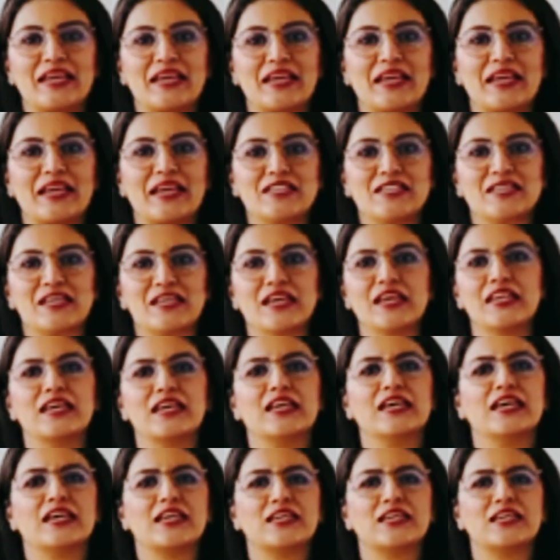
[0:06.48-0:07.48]
लेकिन
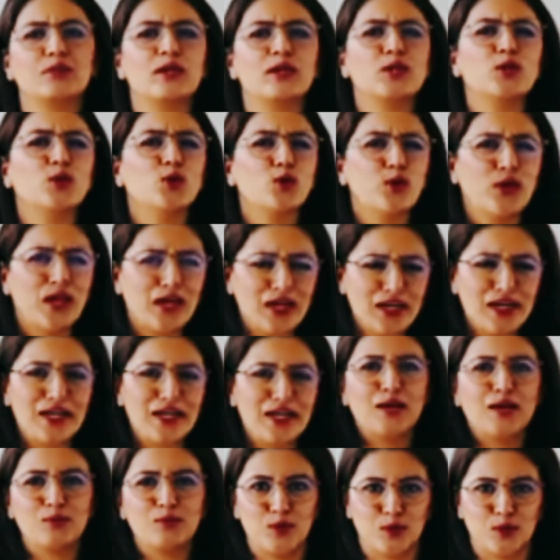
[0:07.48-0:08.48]
आजकल ये करिश्मा
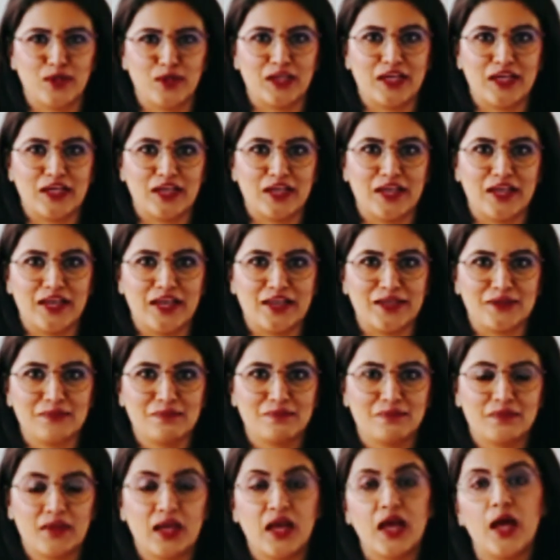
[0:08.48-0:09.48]
थोड़ा कम होने लग
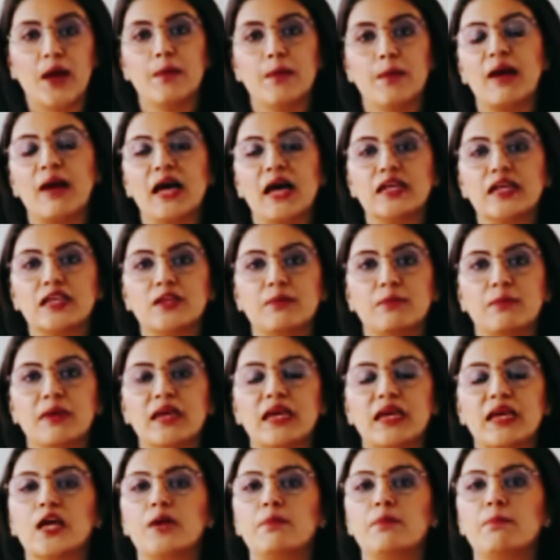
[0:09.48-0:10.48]
गया है
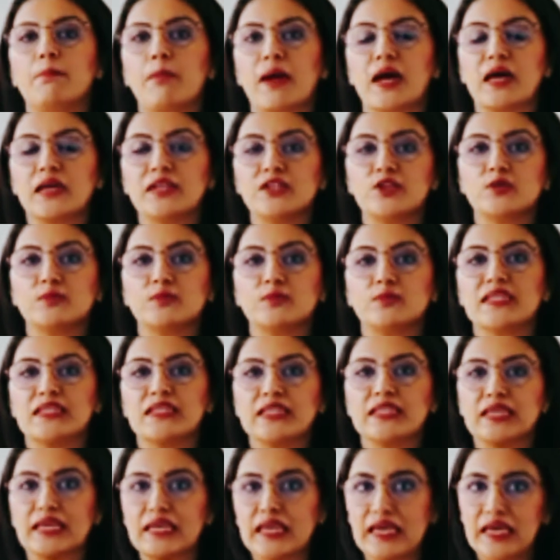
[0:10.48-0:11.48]
भारत में हर पांच
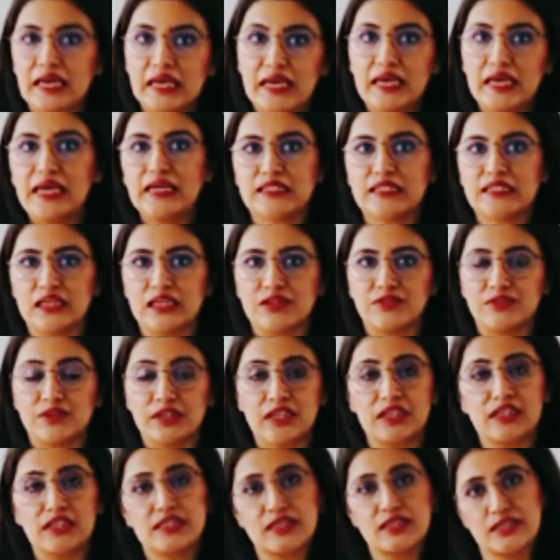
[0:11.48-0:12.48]
में से एक
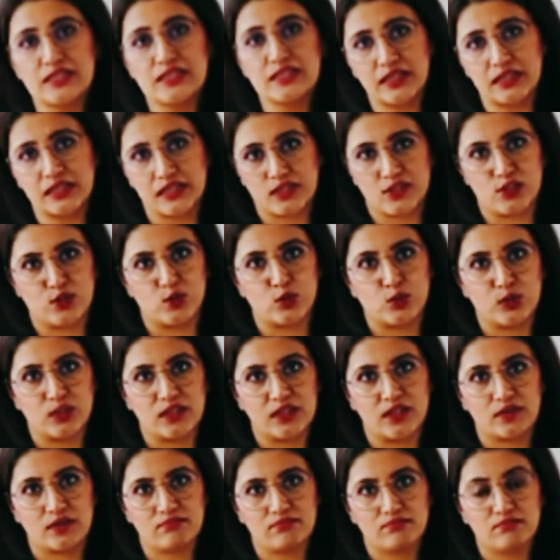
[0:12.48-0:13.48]
डिलीवरी सिजेरियन
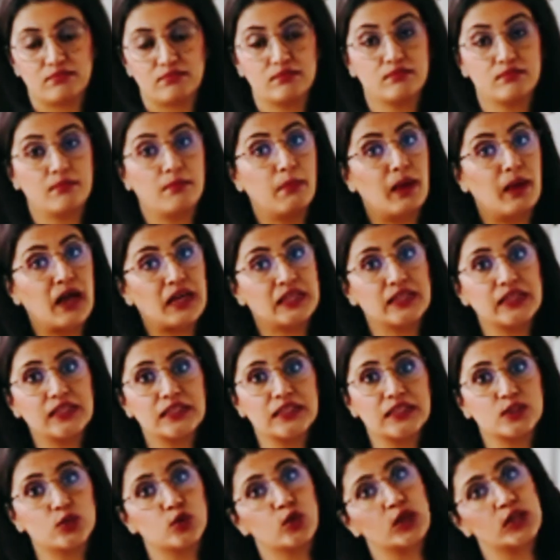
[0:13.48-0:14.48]
से होती है
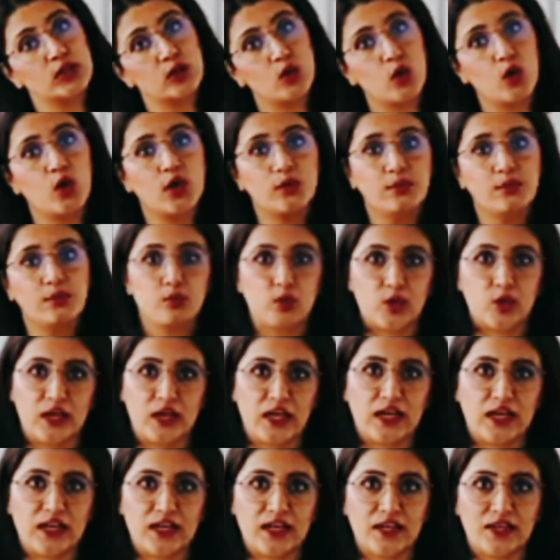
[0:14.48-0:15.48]
बाकी के देशों का तो और
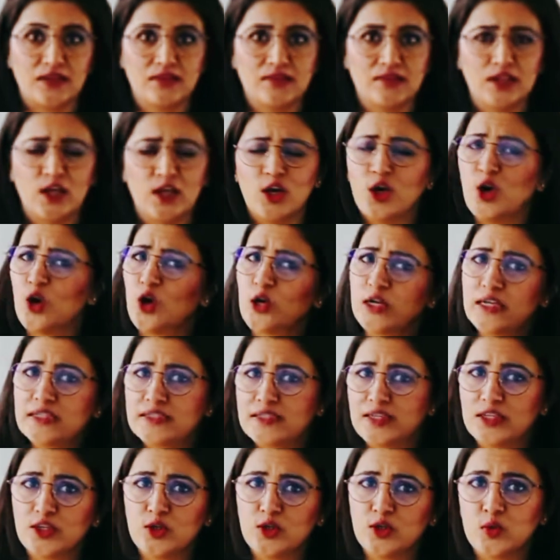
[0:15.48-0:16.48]
भी बुरा हाल है
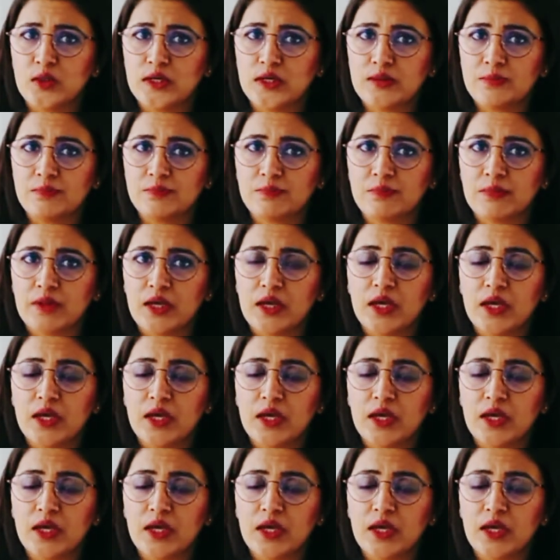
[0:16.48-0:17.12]
और ऐसा क्यों है